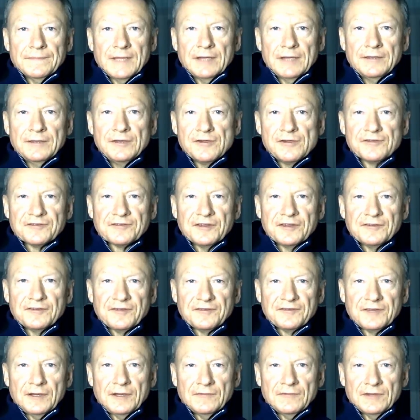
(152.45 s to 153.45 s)
этнический
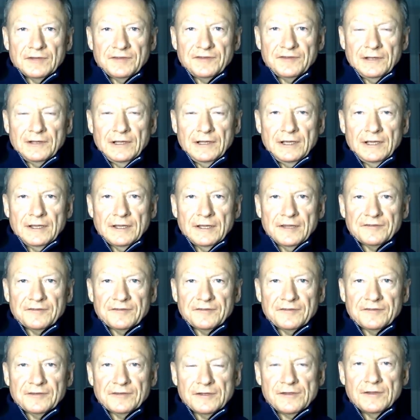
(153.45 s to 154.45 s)
состав населения
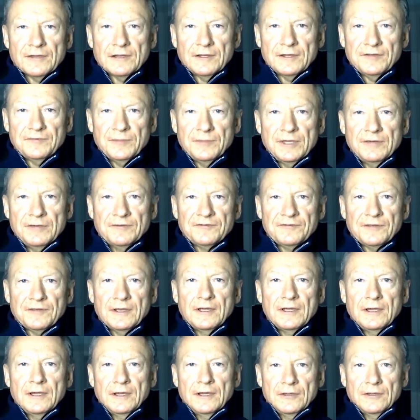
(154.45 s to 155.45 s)
значительно
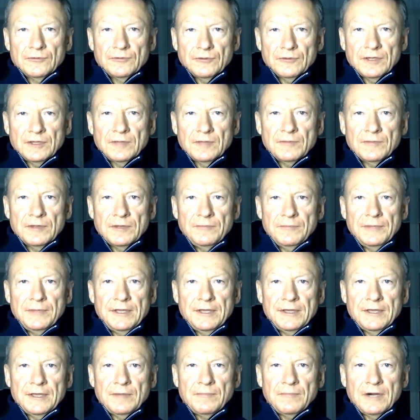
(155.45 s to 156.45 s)
изменился, но тем не
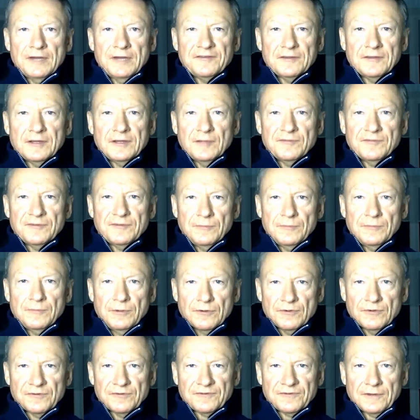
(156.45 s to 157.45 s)
менее база там
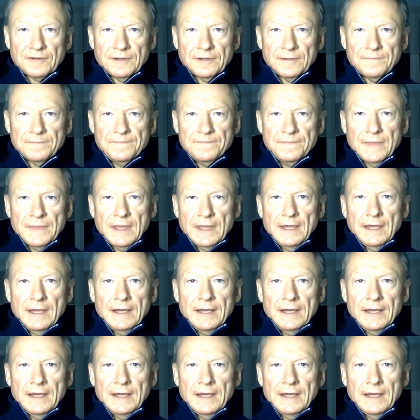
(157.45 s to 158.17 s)
запорожская.